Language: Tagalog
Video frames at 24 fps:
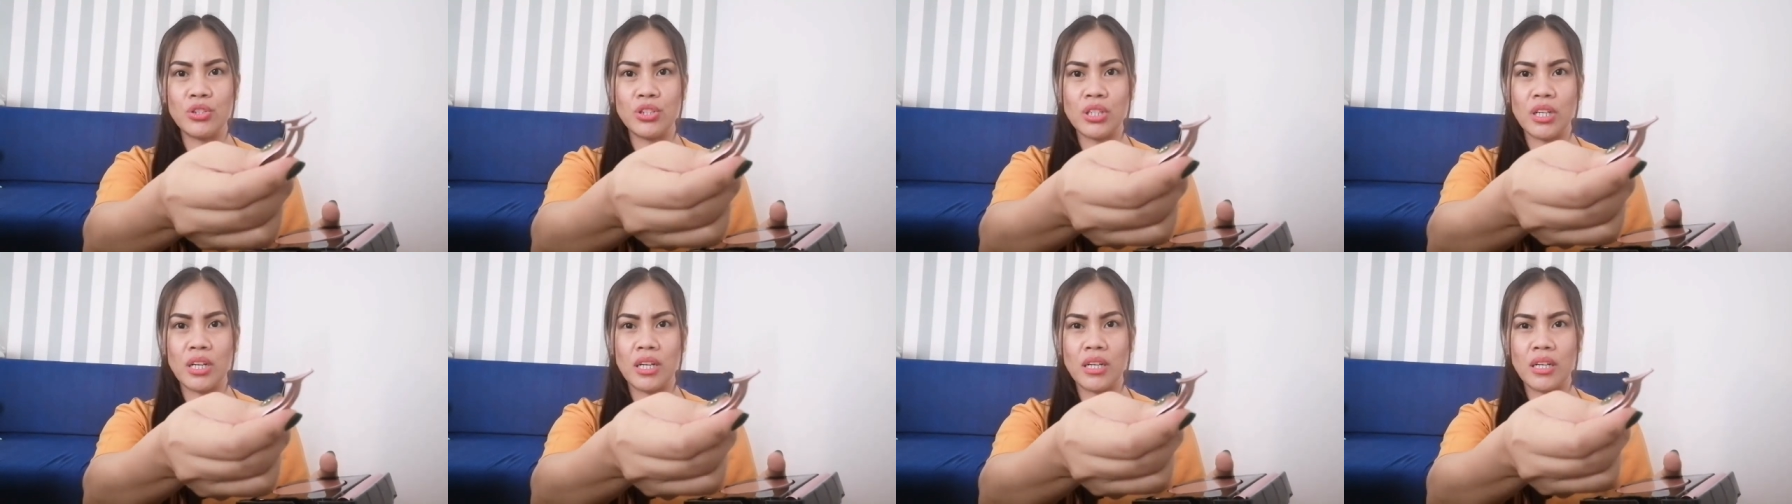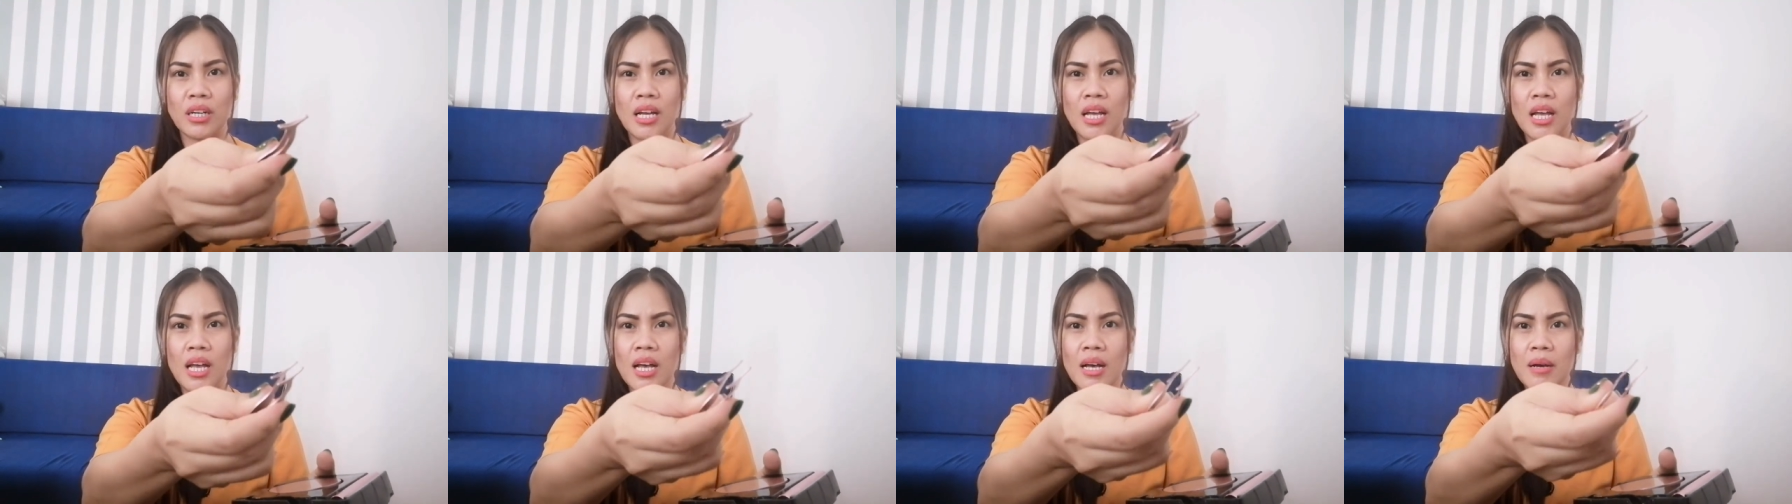siyang
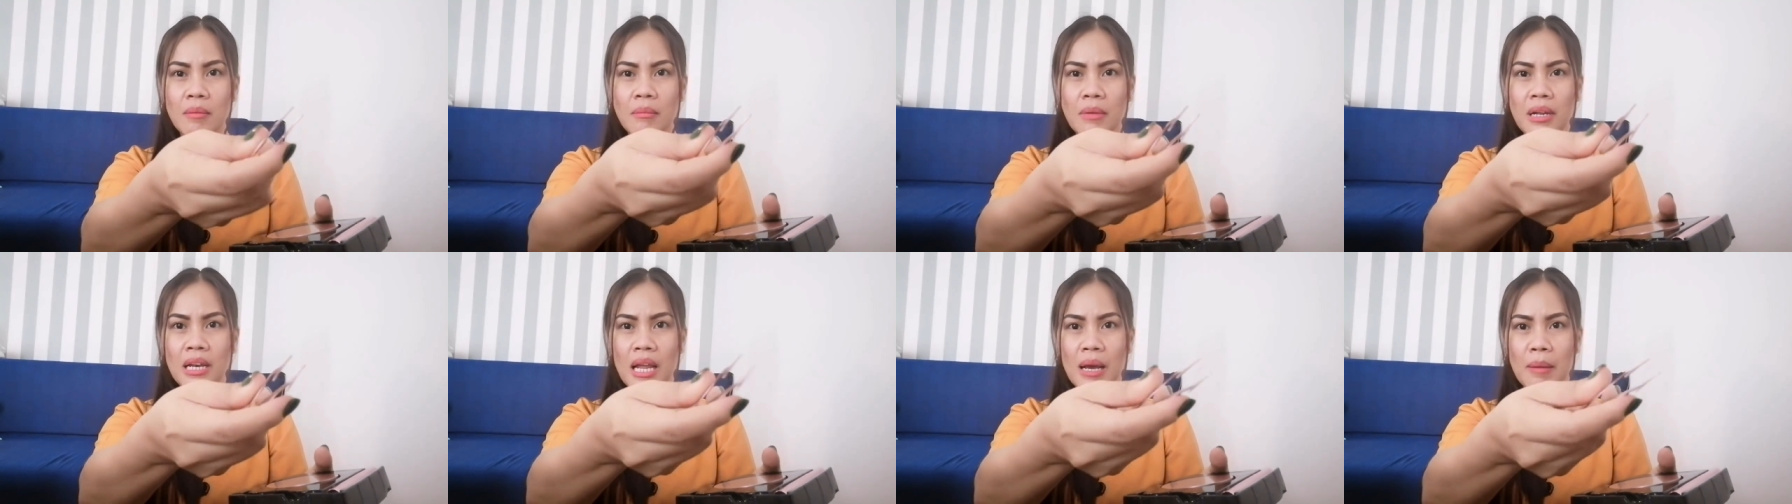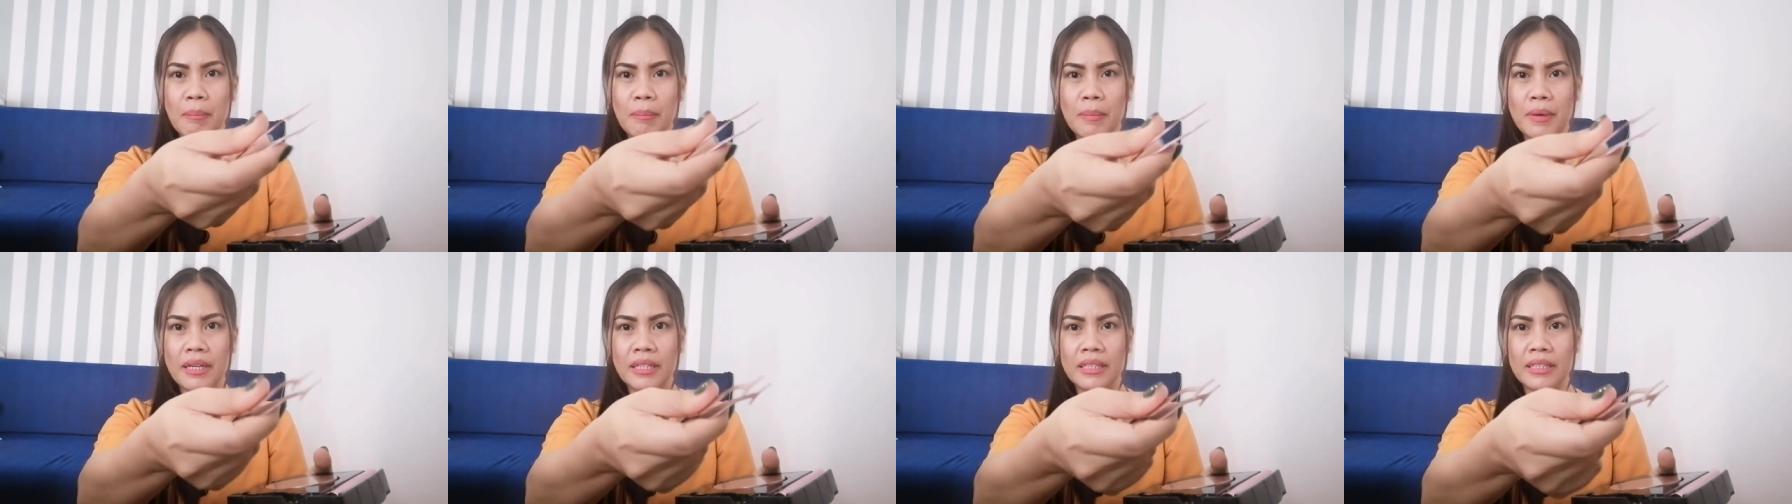
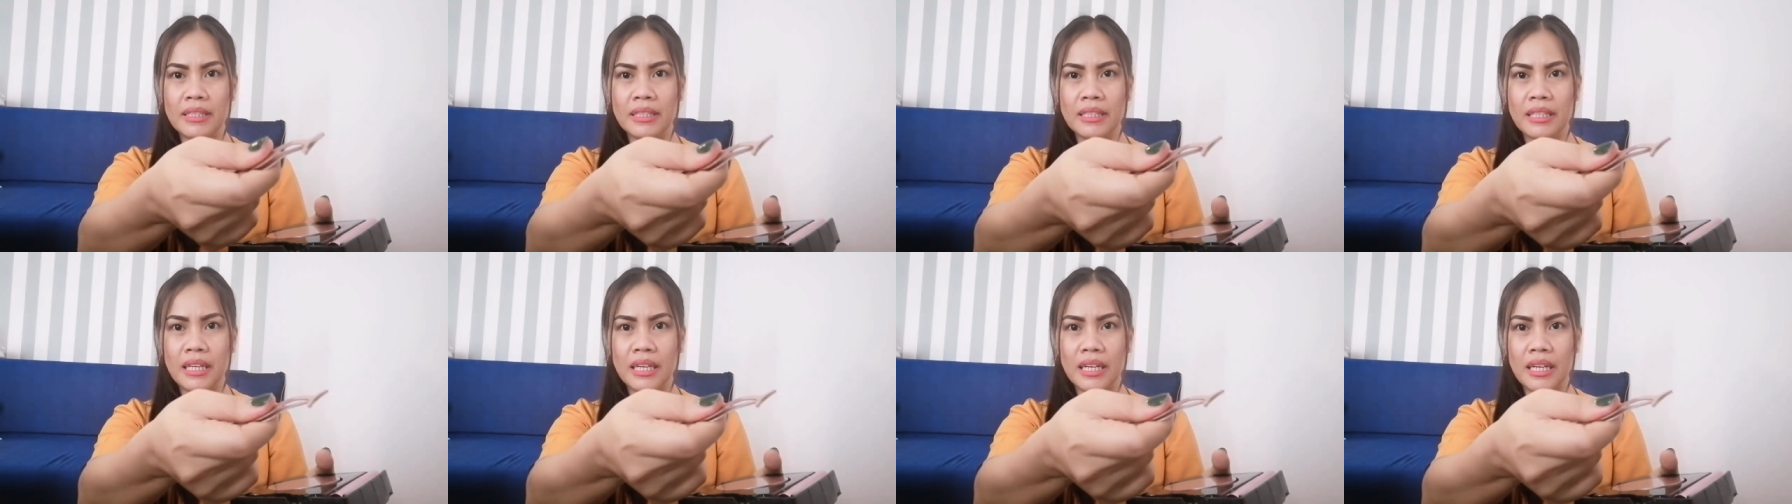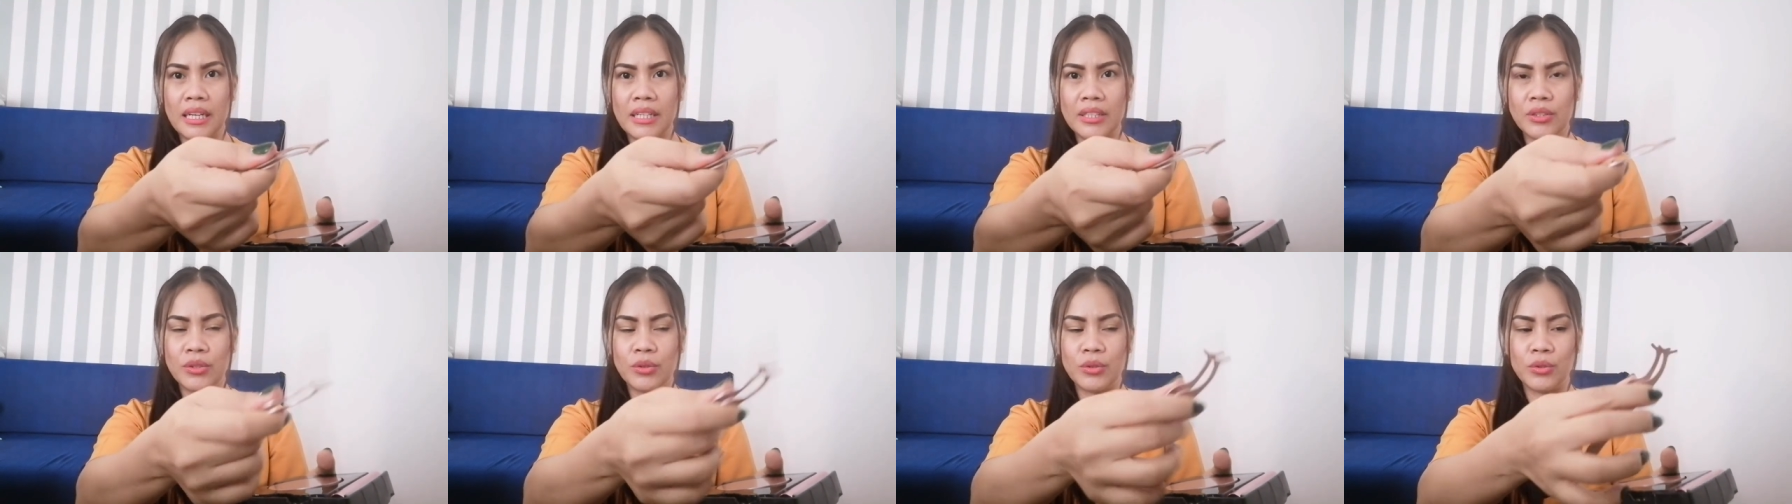malapad
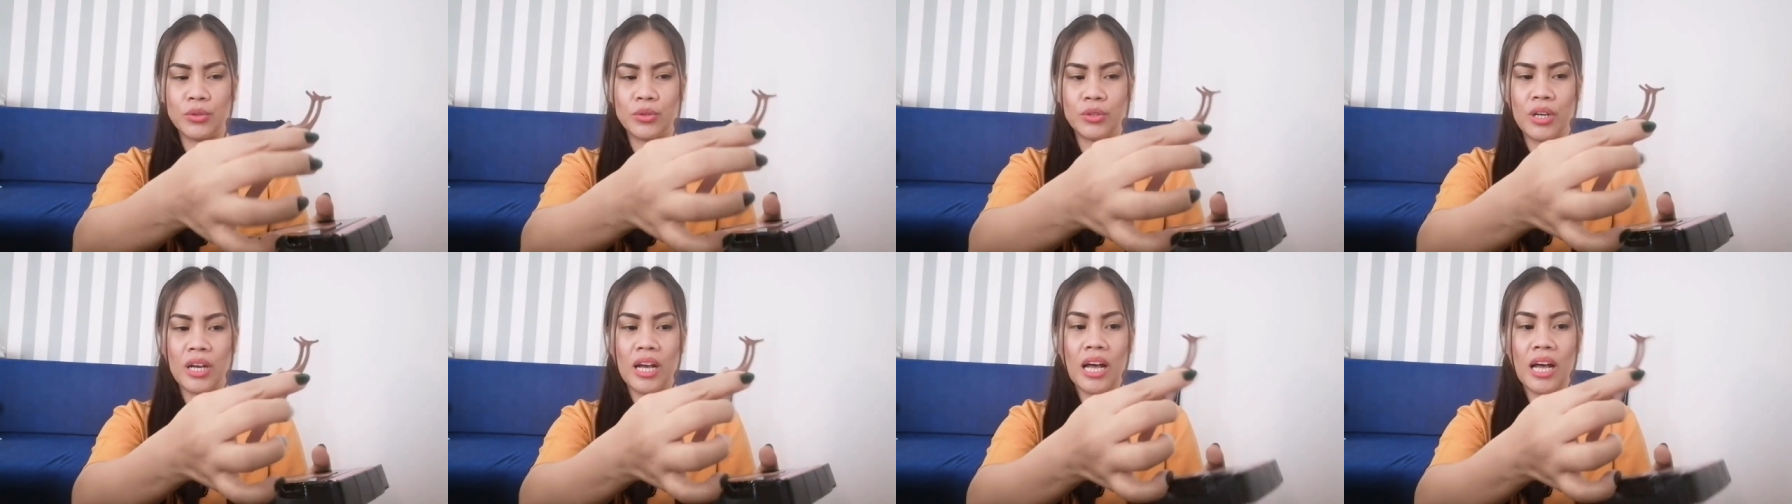na ano.